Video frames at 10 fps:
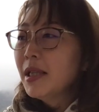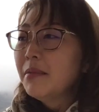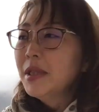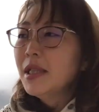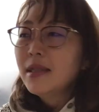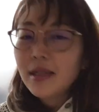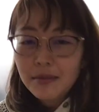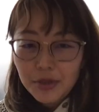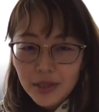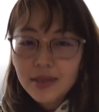た皆さんに
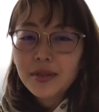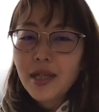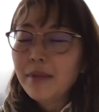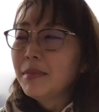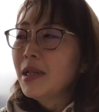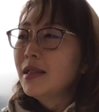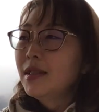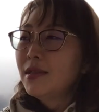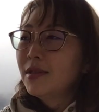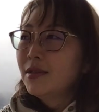もねそういった
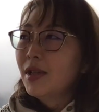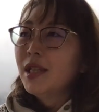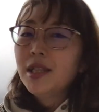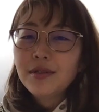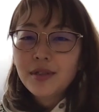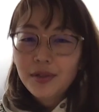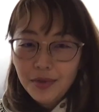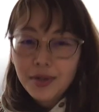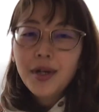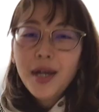ミキシーズのエネルギー
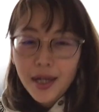を